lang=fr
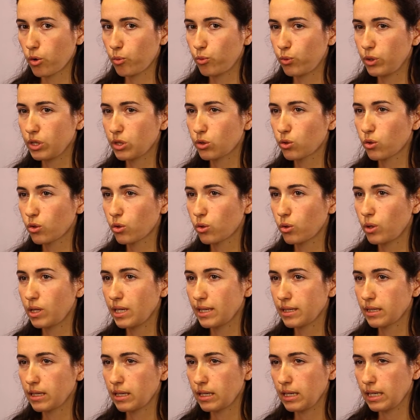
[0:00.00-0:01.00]
puisque
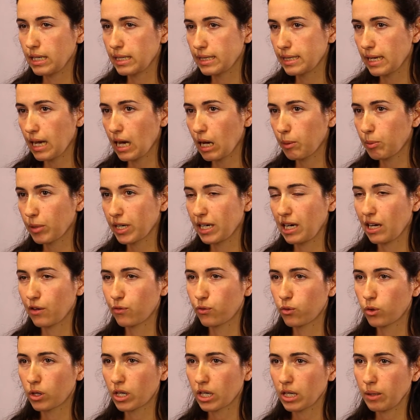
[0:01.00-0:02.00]
les, arbres et la
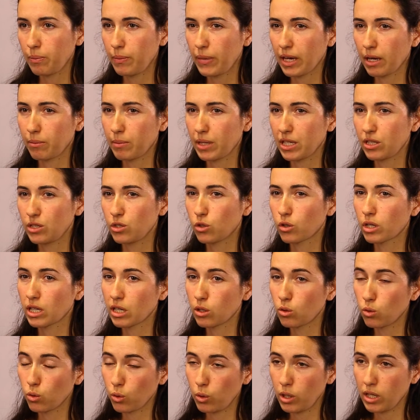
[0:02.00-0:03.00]
forêt permettent de
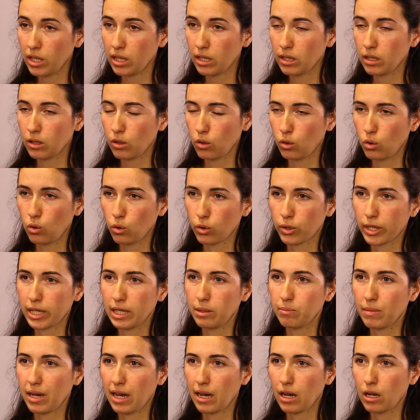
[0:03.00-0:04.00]
réguler le
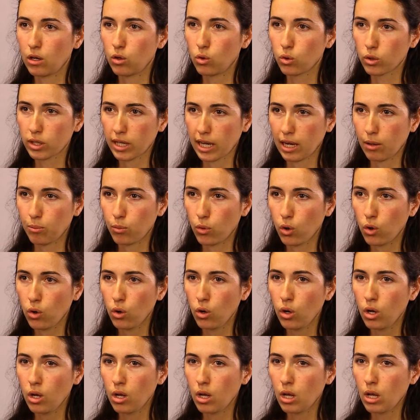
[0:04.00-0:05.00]
climat localement,